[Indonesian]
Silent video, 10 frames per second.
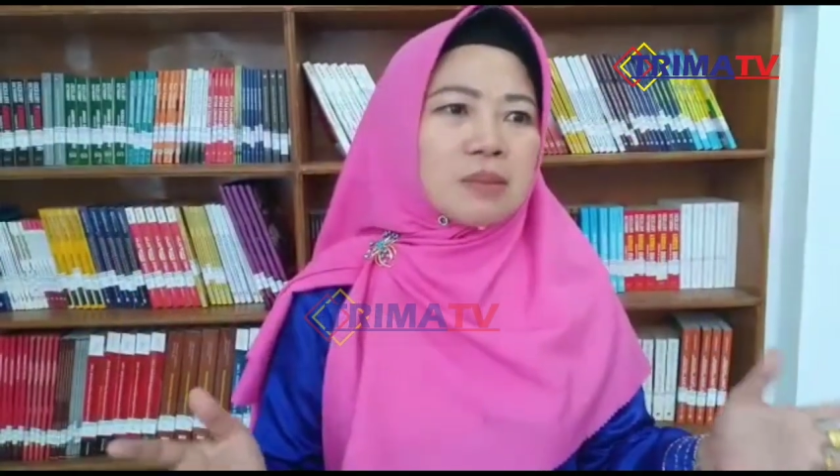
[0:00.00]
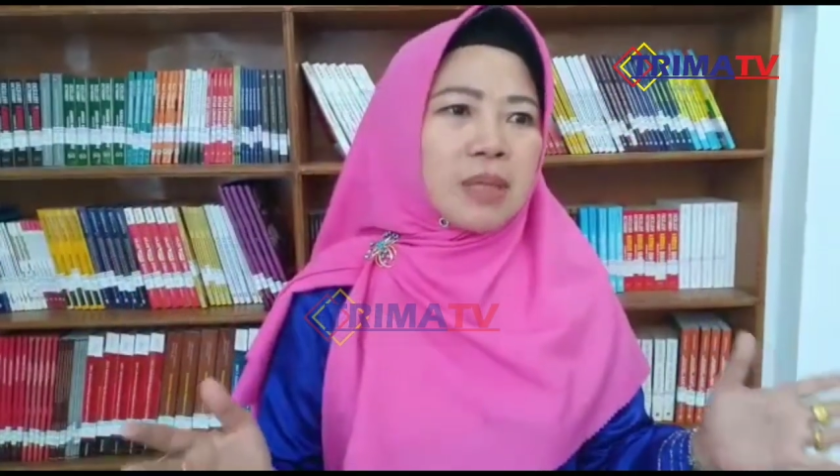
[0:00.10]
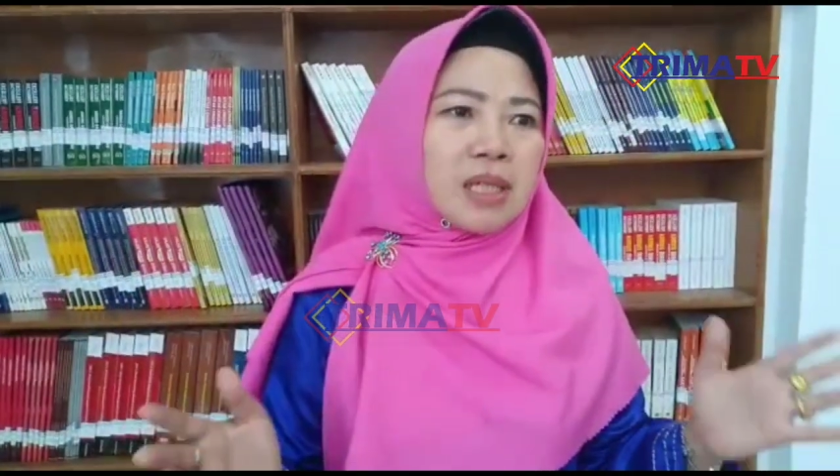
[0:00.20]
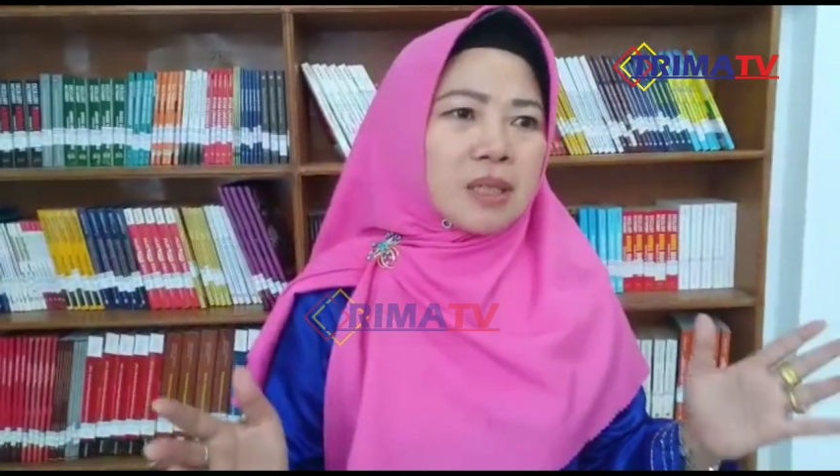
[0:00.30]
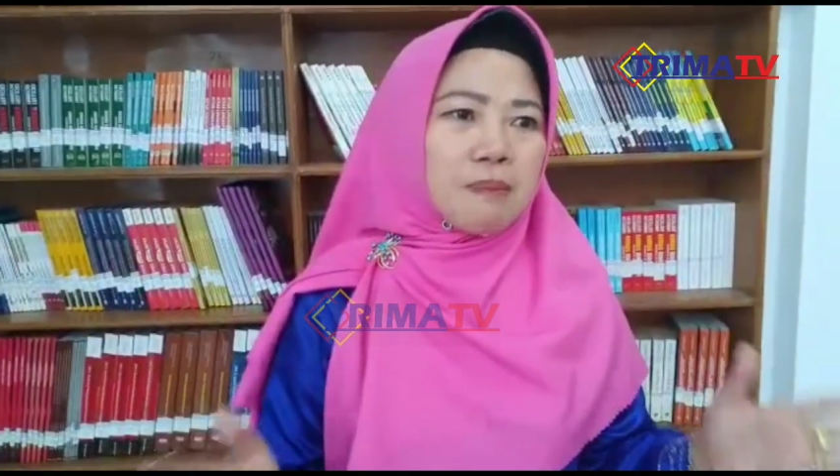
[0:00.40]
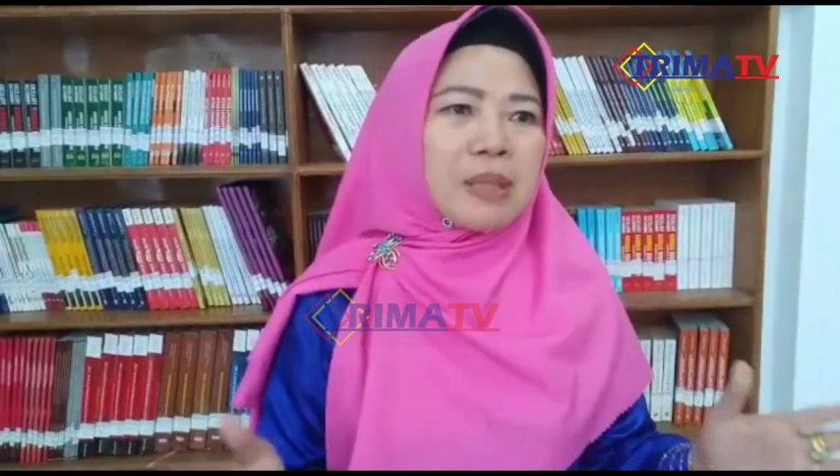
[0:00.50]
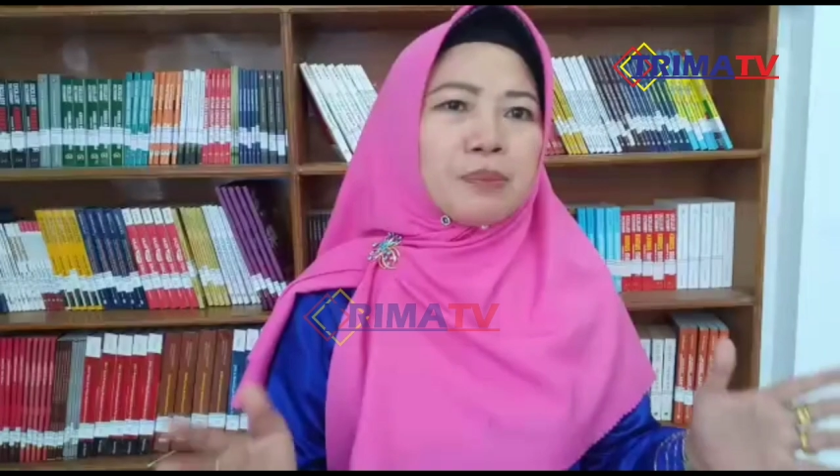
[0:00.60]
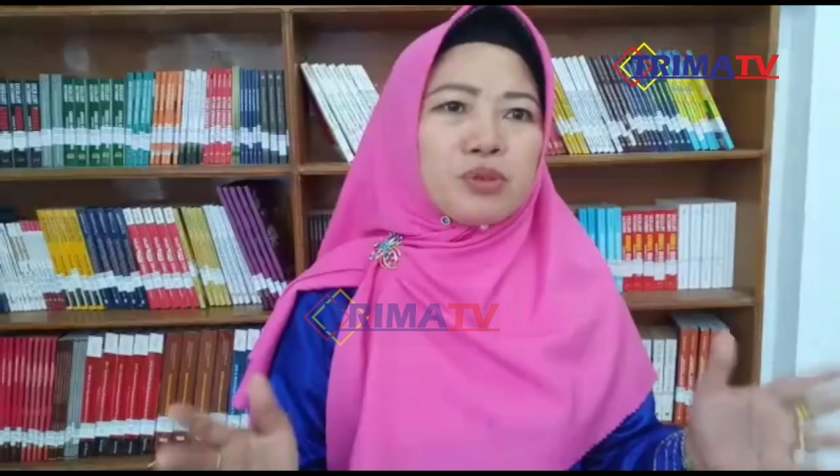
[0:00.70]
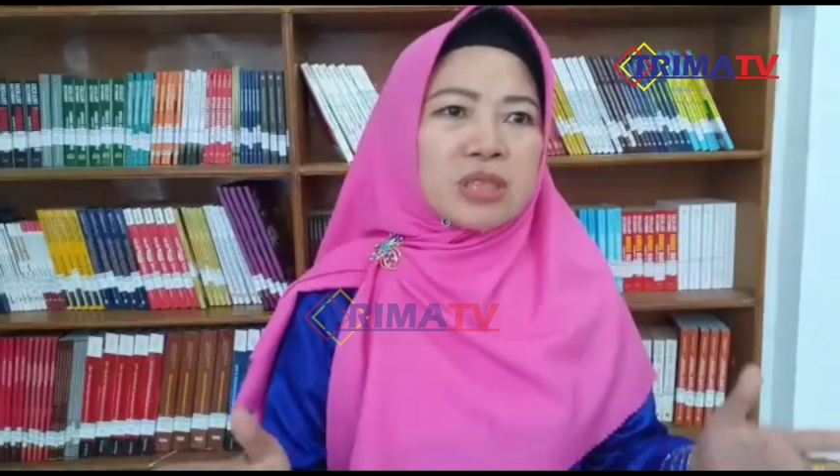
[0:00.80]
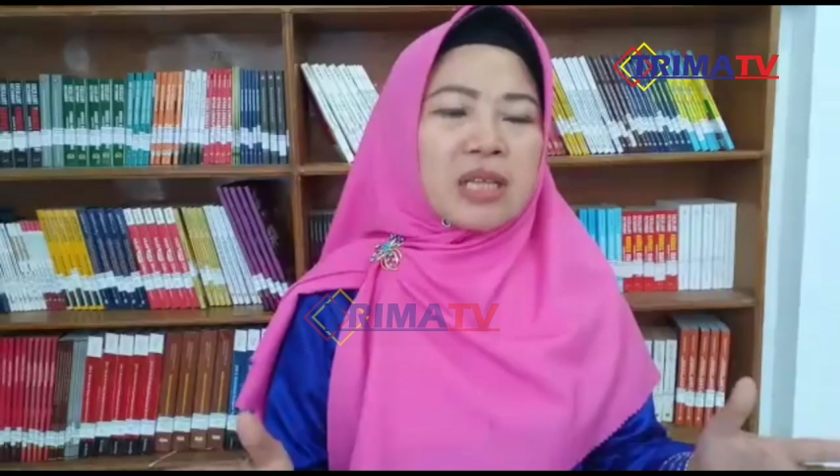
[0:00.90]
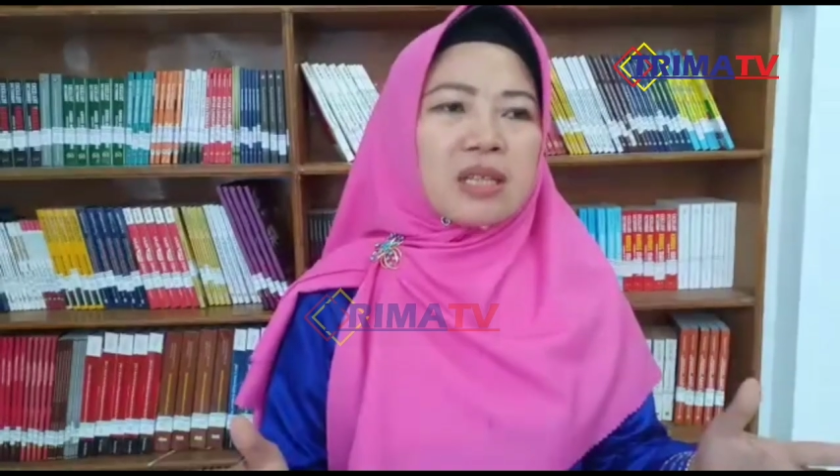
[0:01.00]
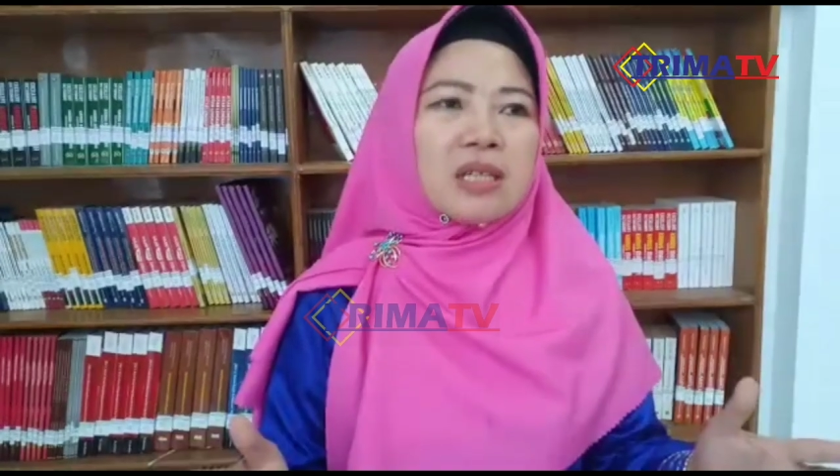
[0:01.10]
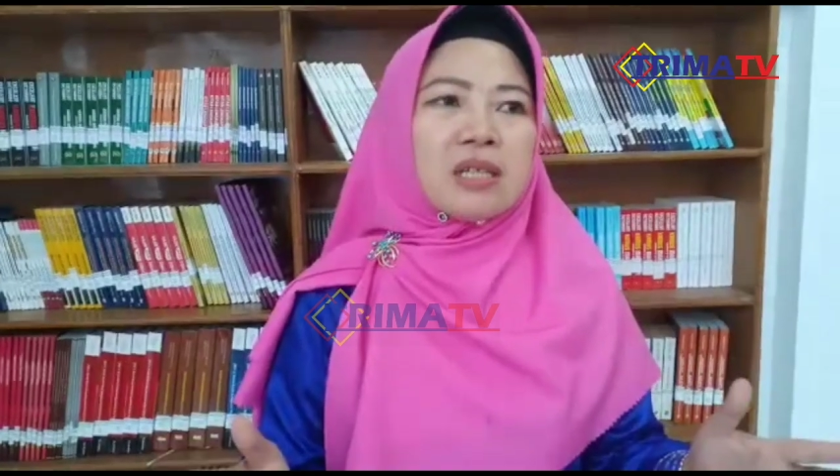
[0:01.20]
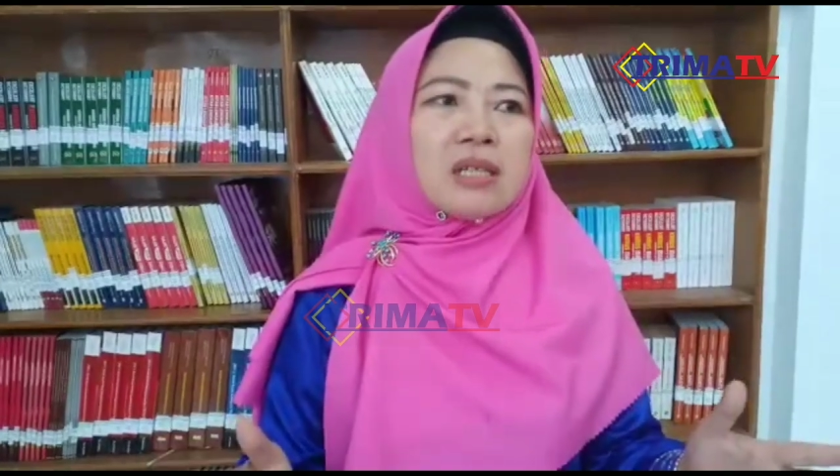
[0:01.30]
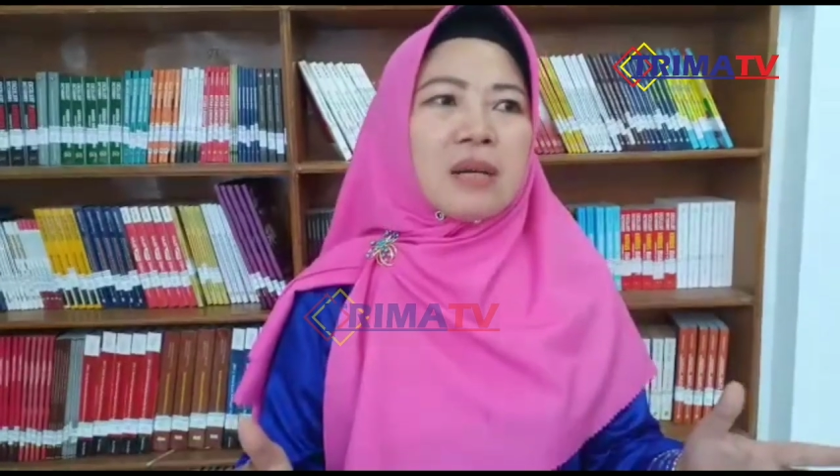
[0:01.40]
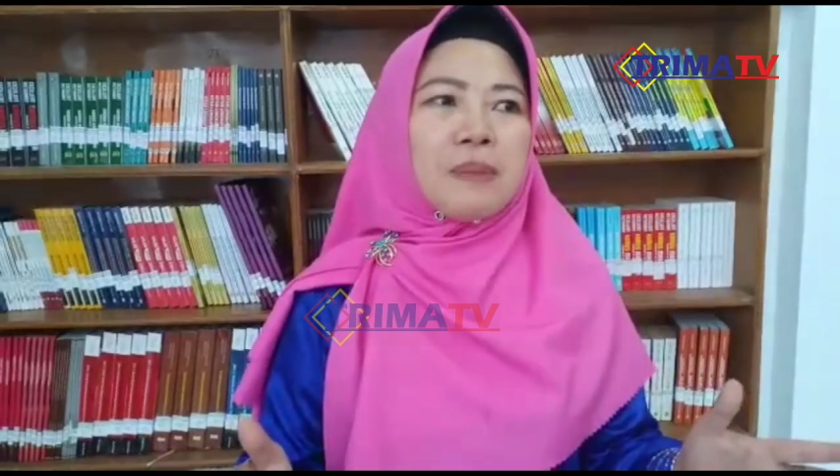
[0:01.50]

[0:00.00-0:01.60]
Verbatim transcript: sebagai tempat pusat uh,